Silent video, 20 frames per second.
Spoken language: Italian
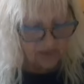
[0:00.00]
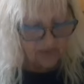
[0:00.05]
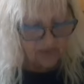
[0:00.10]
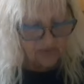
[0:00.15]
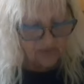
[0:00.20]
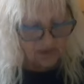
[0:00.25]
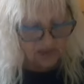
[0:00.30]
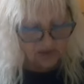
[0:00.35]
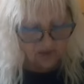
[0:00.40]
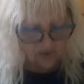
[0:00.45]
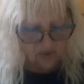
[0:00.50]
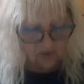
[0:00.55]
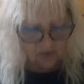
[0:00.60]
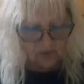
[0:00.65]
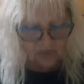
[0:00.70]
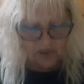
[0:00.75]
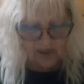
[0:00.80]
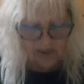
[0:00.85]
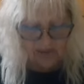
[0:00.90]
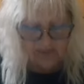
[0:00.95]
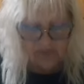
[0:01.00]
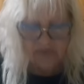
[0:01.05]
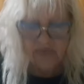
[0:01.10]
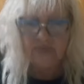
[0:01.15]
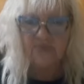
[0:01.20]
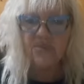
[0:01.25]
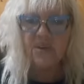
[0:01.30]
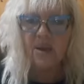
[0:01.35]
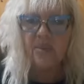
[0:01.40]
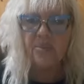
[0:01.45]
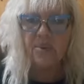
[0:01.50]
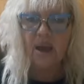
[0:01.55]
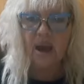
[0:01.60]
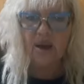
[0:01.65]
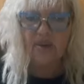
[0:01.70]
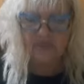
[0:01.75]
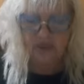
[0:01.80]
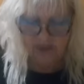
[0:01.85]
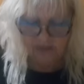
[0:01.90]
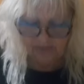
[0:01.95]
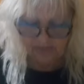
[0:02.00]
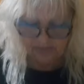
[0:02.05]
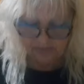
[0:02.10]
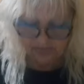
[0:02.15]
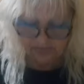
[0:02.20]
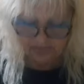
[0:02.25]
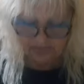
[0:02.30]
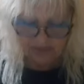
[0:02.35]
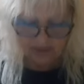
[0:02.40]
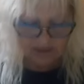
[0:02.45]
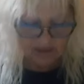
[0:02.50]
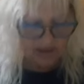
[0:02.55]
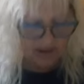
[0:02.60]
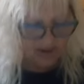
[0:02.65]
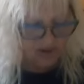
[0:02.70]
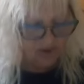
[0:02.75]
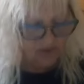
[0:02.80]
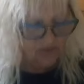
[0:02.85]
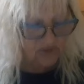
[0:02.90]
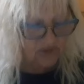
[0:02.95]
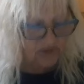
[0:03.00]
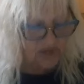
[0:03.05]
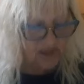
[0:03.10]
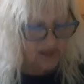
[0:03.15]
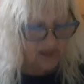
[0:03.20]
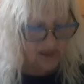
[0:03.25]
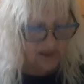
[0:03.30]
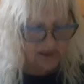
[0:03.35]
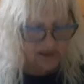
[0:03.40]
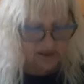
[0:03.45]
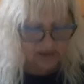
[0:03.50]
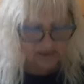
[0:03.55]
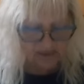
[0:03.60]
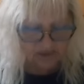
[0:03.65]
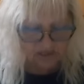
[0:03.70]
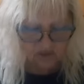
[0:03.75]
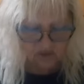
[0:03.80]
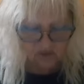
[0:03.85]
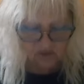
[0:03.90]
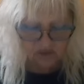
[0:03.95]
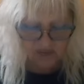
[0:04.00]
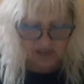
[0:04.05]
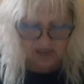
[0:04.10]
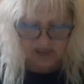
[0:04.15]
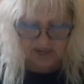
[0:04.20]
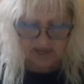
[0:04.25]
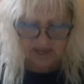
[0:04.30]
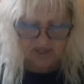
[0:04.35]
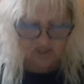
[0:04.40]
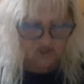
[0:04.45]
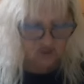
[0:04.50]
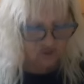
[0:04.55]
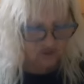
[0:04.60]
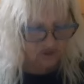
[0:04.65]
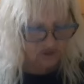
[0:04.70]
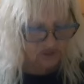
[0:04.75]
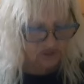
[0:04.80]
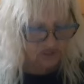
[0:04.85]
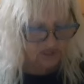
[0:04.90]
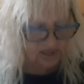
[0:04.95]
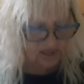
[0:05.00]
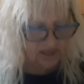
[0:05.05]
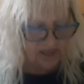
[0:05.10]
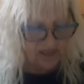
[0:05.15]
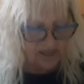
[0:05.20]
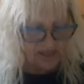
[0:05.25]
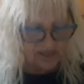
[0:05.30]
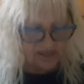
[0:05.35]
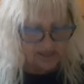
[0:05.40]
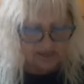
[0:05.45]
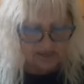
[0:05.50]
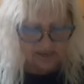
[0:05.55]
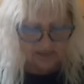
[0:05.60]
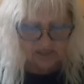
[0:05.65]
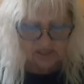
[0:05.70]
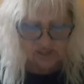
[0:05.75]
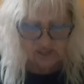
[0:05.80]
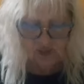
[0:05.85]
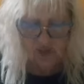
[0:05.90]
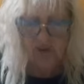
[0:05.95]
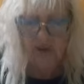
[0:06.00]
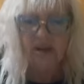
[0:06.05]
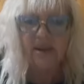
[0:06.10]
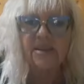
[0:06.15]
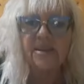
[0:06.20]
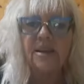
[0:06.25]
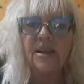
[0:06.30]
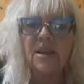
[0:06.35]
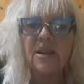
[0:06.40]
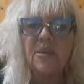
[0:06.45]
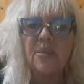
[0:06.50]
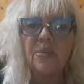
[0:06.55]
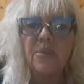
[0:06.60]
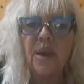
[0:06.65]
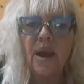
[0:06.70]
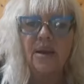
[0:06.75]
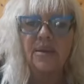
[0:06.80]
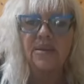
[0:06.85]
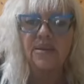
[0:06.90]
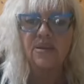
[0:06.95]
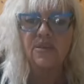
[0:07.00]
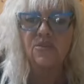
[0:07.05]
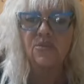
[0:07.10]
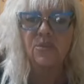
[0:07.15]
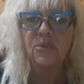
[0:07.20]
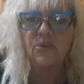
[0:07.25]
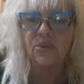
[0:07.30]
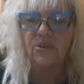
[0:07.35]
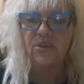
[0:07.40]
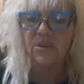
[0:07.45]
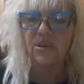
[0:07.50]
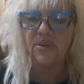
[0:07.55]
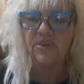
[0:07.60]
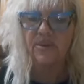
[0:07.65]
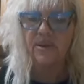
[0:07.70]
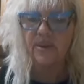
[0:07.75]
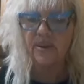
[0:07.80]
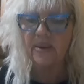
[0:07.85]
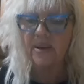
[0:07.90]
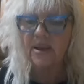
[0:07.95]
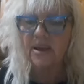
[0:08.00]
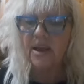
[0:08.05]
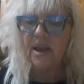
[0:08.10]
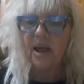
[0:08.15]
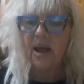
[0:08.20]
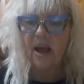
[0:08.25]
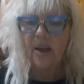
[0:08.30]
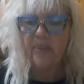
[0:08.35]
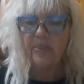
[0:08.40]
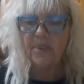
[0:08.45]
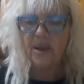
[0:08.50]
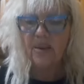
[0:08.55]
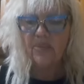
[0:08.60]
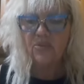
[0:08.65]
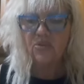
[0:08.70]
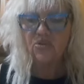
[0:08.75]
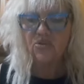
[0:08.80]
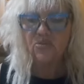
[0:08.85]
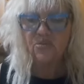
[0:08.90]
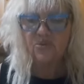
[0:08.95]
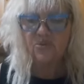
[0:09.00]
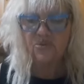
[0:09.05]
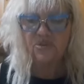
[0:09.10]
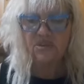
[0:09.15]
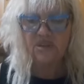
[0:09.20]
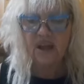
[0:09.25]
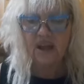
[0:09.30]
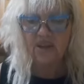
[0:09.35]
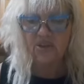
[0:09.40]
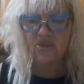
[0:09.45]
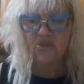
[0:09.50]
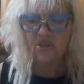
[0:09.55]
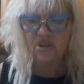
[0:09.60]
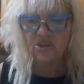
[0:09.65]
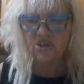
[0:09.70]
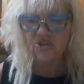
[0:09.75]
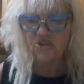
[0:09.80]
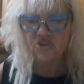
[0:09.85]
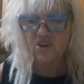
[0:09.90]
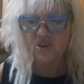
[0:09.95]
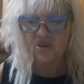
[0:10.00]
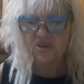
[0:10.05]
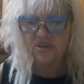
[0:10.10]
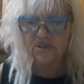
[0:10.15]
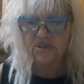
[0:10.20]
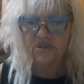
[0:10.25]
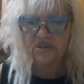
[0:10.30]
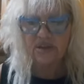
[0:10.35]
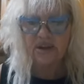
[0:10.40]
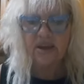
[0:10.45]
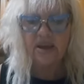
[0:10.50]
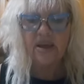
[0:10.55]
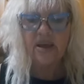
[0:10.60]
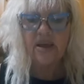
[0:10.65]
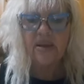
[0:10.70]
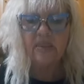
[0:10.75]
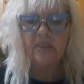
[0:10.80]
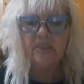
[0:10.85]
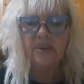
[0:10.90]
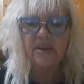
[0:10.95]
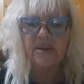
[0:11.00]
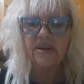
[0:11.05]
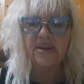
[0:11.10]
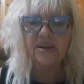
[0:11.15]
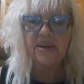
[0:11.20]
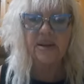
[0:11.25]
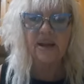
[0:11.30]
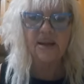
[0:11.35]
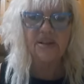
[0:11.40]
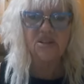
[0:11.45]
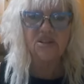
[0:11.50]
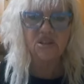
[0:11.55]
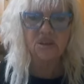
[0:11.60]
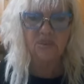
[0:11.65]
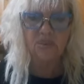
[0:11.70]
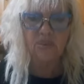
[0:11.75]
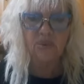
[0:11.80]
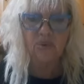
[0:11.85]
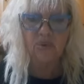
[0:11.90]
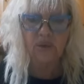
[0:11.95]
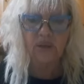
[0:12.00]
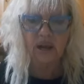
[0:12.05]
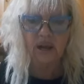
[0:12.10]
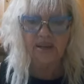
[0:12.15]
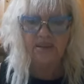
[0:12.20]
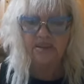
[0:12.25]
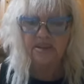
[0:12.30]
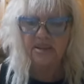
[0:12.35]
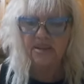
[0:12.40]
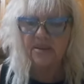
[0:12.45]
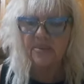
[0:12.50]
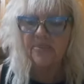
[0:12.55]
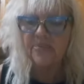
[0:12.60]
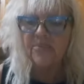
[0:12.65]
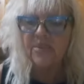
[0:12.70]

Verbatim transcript: via Roma, via Piave. La novità è la seconda area giostre nella zona degli impianti sportivi. Abbiamo spostato le giostre per i ragazzi più grandi